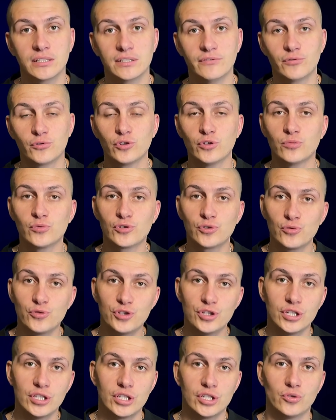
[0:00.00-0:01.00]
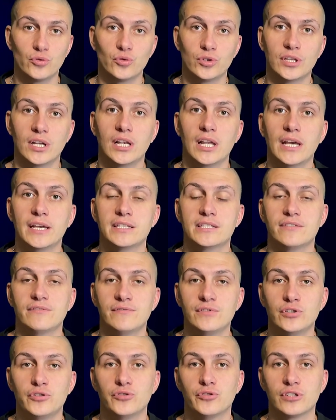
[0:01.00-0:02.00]
Ни в коем случае не удаляйте
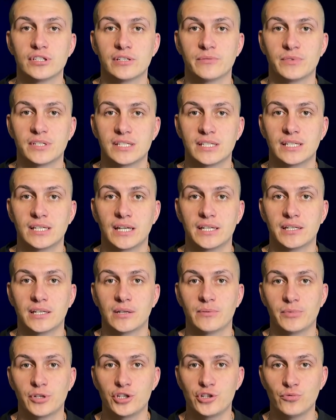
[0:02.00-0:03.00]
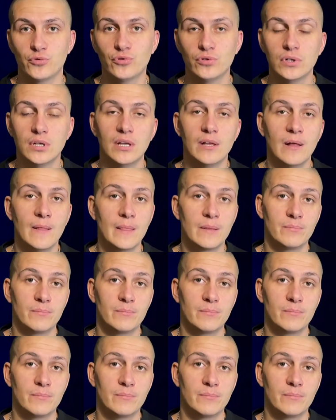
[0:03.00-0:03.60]
видео самостоятельно. Почему? Почему?